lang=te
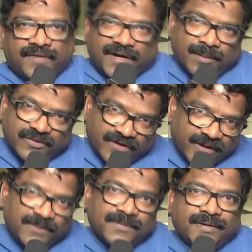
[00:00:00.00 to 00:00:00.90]
అందరికీ
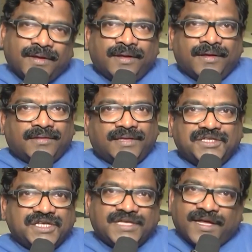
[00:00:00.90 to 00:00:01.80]
నమస్కారం
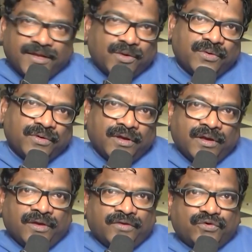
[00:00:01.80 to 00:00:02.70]
దయచేసి అందరూ
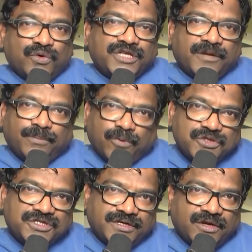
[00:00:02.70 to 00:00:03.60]
సోషల్
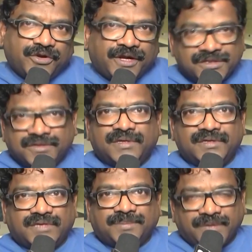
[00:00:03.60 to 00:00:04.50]
పోస్ట్ డాట్
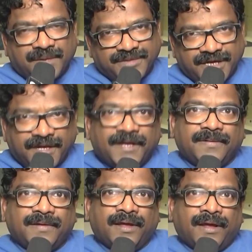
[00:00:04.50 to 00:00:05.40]
న్యూస్ని సబ్స్క్రైబ్
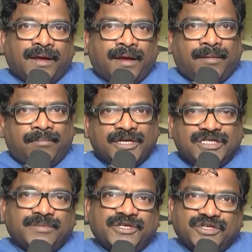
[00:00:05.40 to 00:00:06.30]
చేయండి
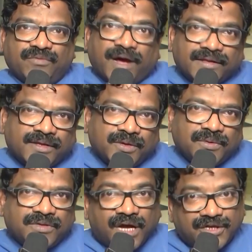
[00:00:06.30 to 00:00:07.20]
మంచి మంచి
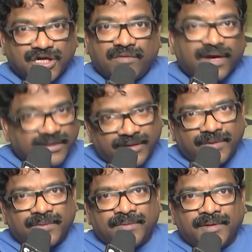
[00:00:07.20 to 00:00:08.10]
వార్తలు తాజా
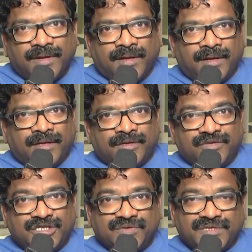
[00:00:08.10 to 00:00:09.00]
వార్తలు
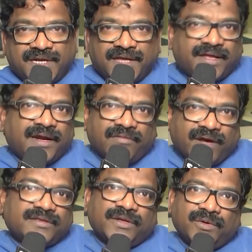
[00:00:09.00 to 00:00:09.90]
విశ్వసనీయత
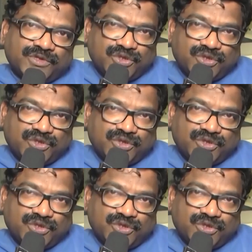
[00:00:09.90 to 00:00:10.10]
కలిగిన వార్తలు